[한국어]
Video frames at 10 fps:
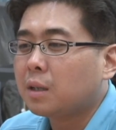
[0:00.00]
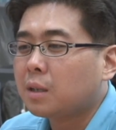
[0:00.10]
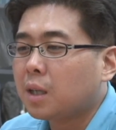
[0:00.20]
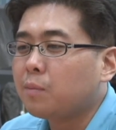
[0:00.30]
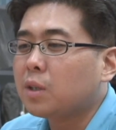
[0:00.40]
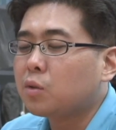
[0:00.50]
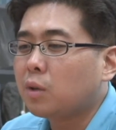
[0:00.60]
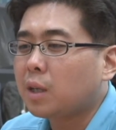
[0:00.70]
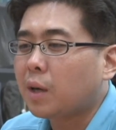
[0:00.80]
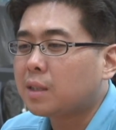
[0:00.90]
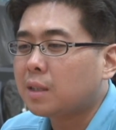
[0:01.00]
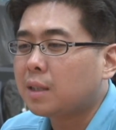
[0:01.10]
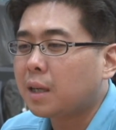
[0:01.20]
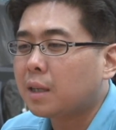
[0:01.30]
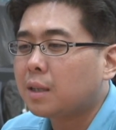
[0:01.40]
그런 힘든 순간이 왔을
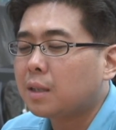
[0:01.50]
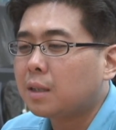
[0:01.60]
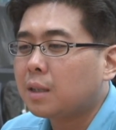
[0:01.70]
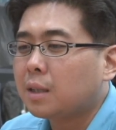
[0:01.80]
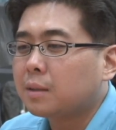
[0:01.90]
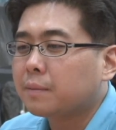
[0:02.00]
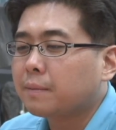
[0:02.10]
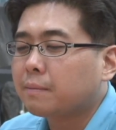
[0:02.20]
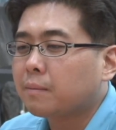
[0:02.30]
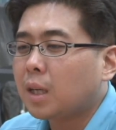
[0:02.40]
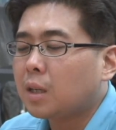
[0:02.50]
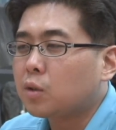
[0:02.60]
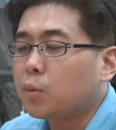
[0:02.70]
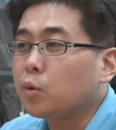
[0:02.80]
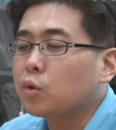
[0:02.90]
때
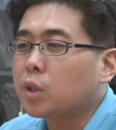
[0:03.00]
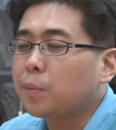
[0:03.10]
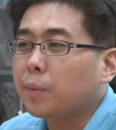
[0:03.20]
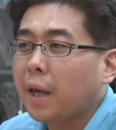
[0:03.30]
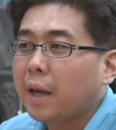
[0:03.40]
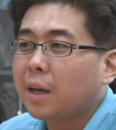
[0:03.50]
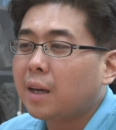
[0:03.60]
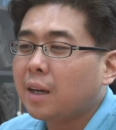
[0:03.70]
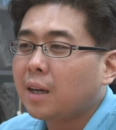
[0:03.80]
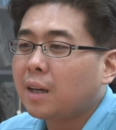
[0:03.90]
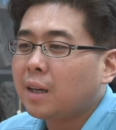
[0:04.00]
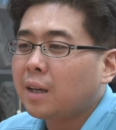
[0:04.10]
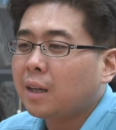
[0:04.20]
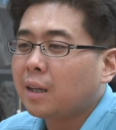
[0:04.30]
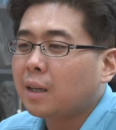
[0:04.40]
쉽게
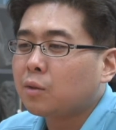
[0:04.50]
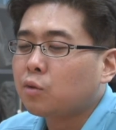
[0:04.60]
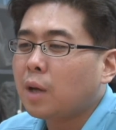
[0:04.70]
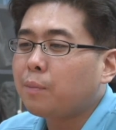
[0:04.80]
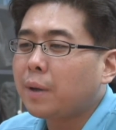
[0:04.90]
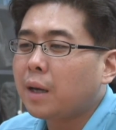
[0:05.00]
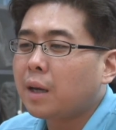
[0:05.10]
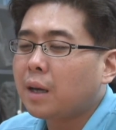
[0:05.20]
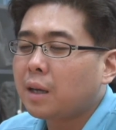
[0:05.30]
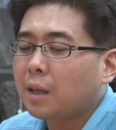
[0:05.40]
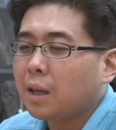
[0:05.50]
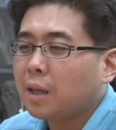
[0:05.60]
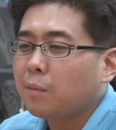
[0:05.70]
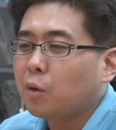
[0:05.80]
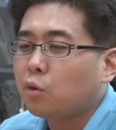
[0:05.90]
그러니까 눈앞에
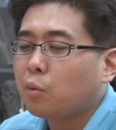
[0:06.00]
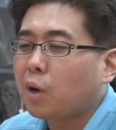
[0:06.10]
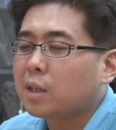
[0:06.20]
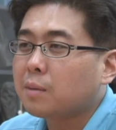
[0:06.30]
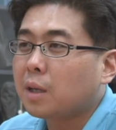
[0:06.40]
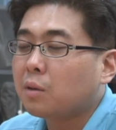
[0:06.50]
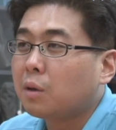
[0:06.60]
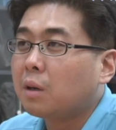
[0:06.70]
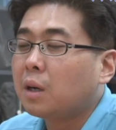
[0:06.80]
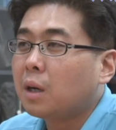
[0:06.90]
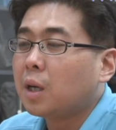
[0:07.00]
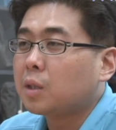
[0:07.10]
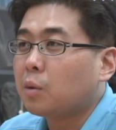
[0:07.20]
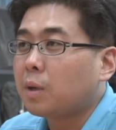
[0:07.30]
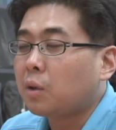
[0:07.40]
힘에 굴복하지 말고
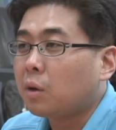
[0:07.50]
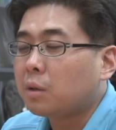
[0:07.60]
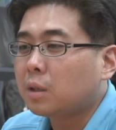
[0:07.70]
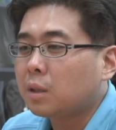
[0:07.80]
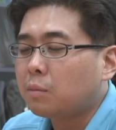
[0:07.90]
정말 넓,